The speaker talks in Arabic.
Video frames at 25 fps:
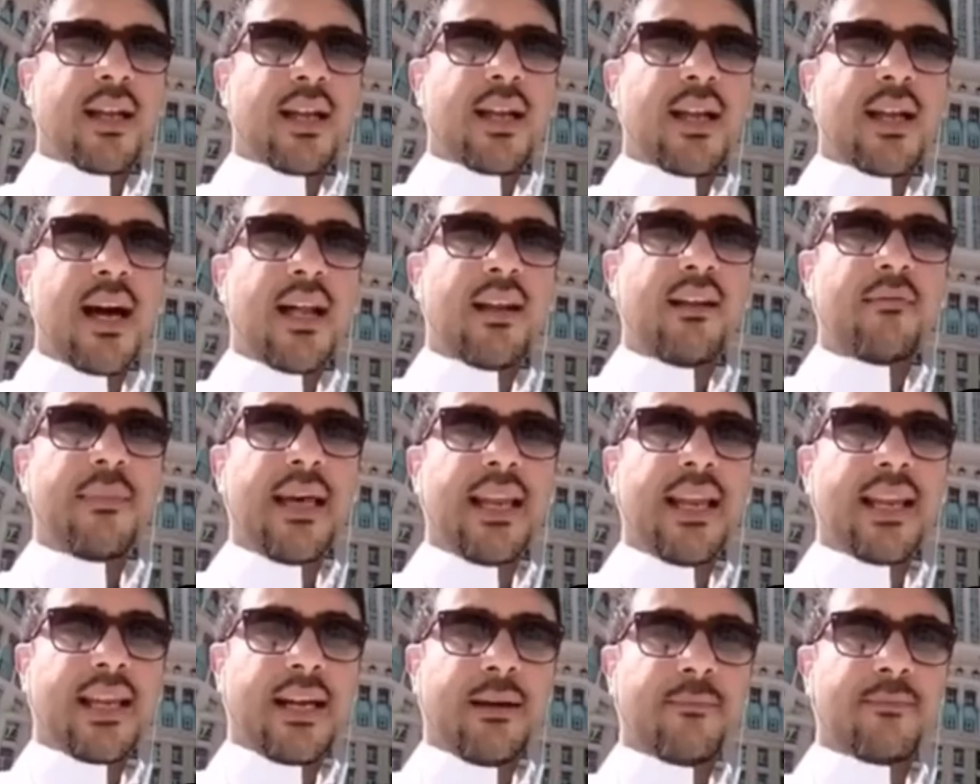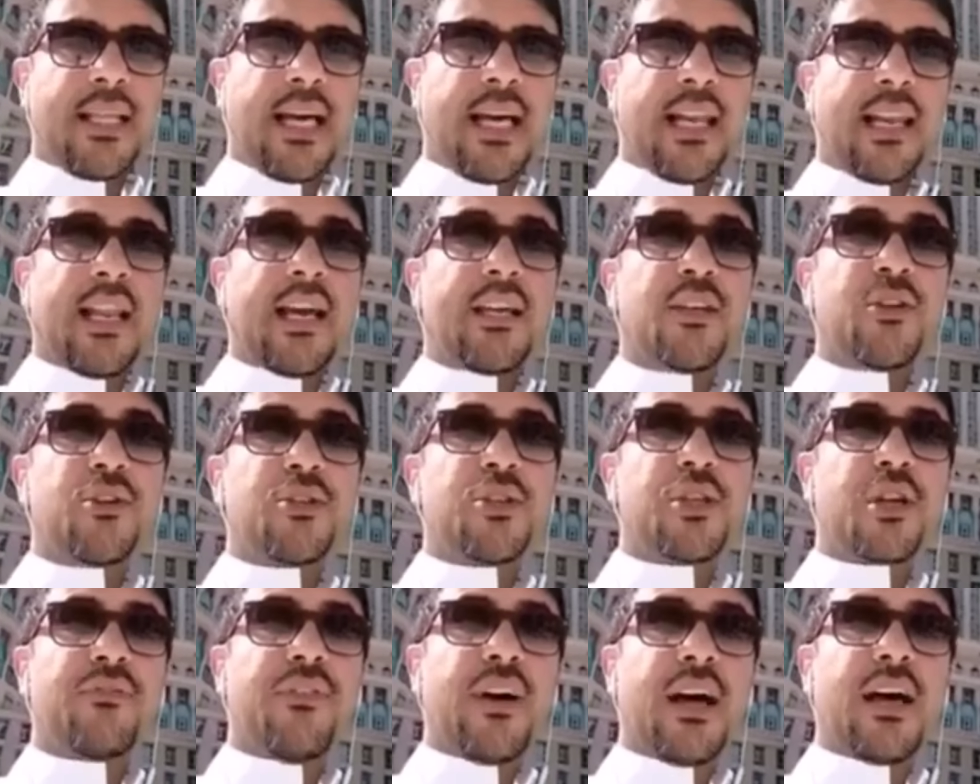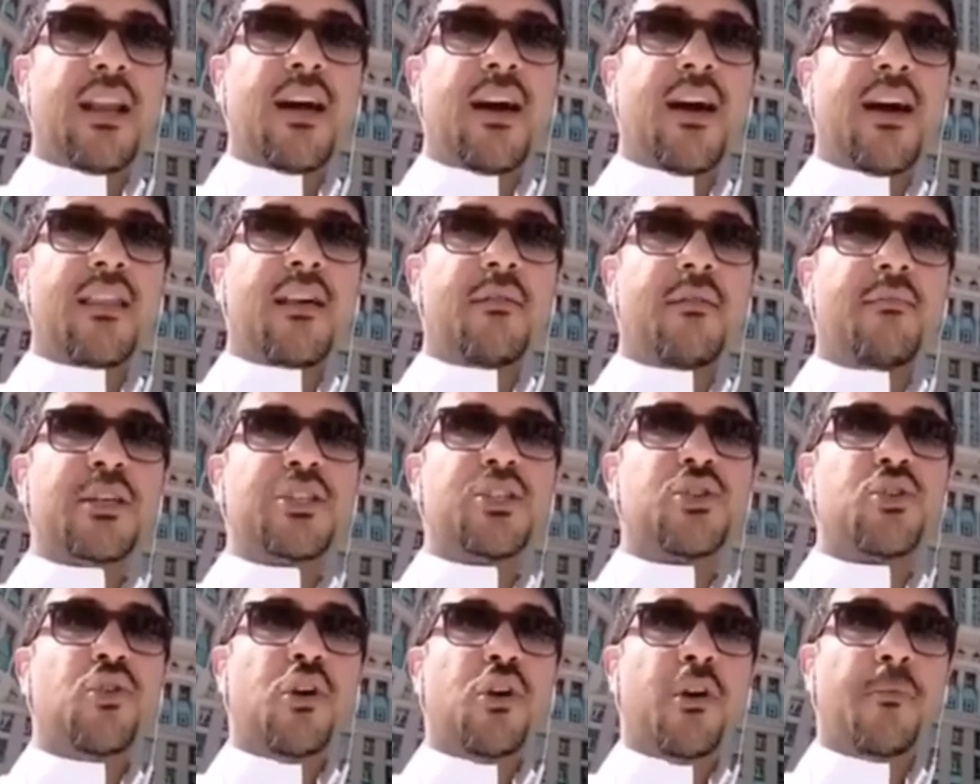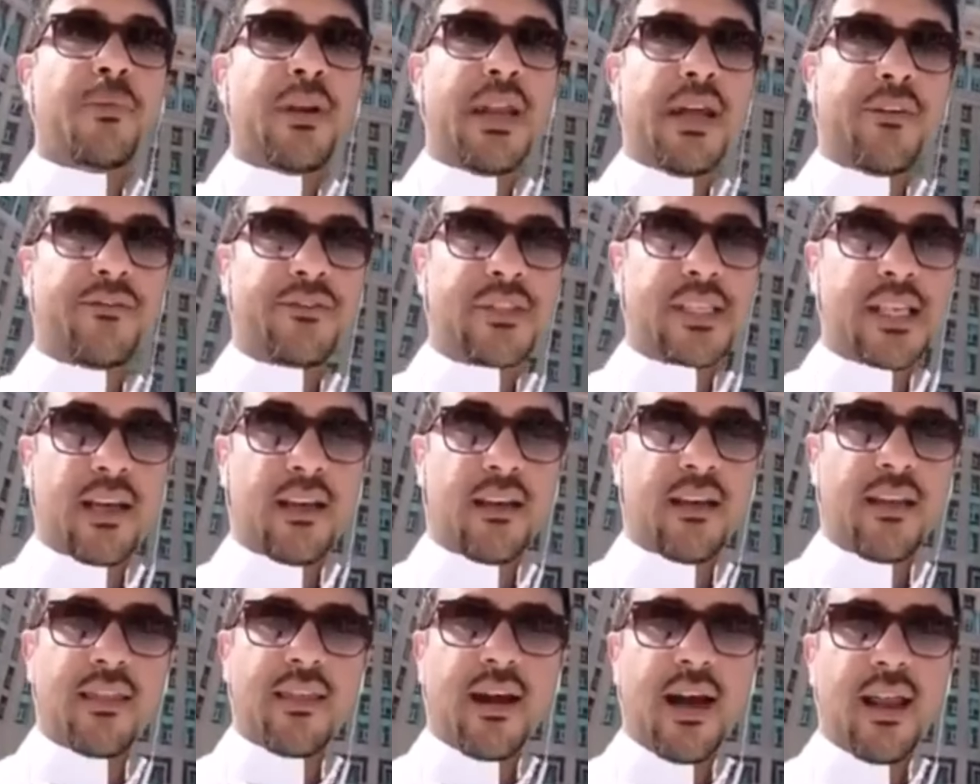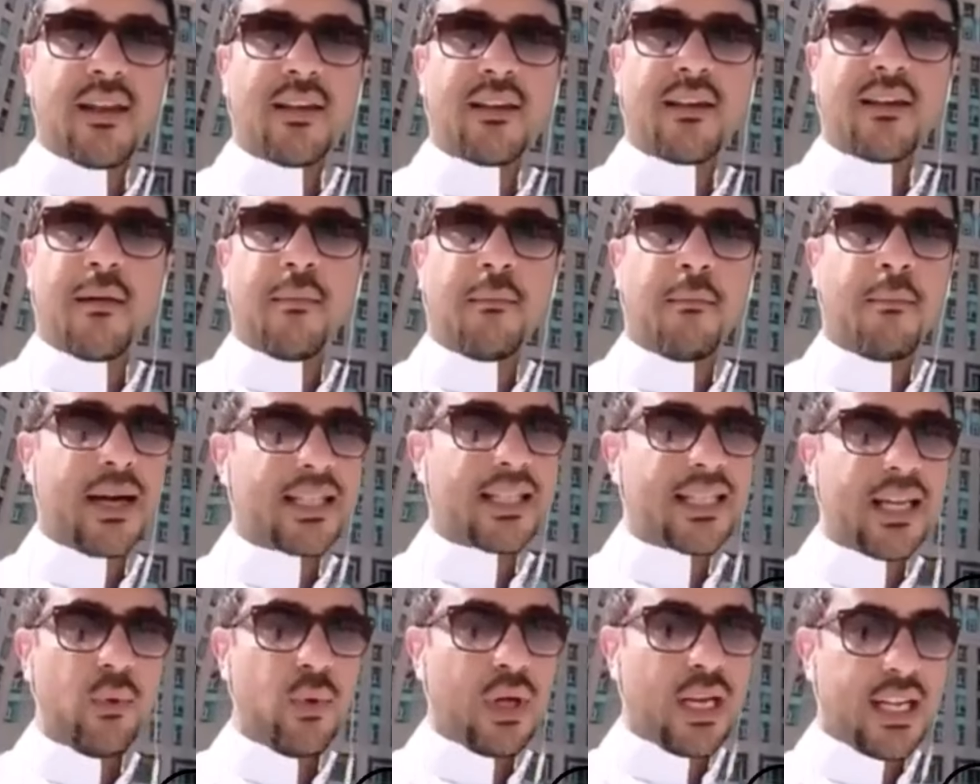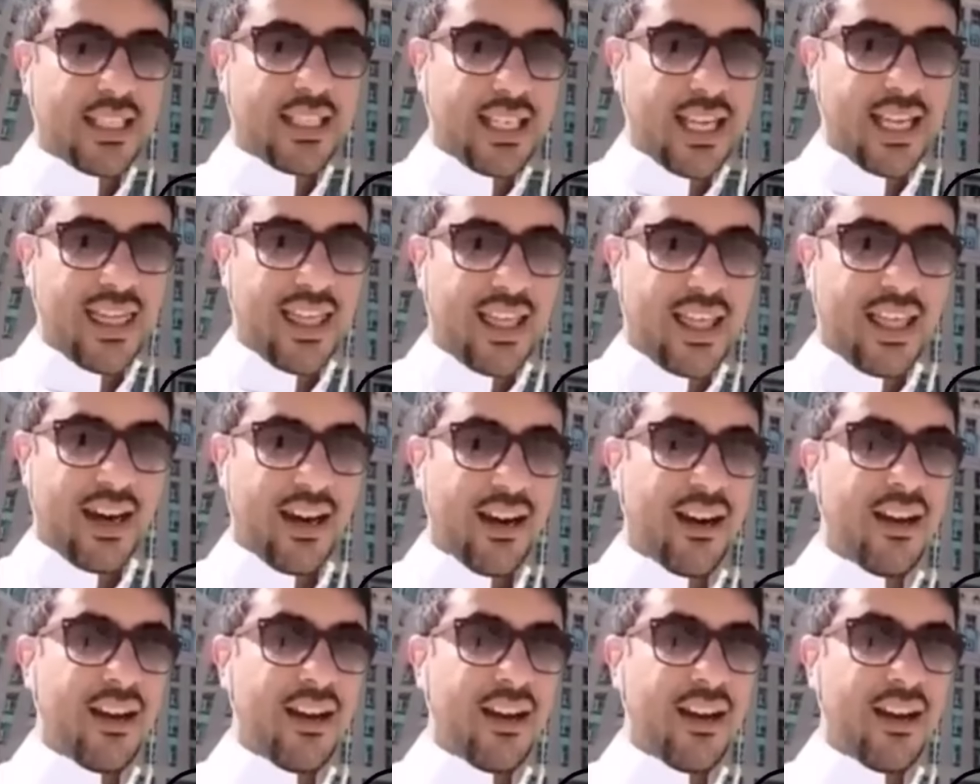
كان الملك عبد الله يشرف على هذا المشروع بنفسه لذلك ما طولت كثير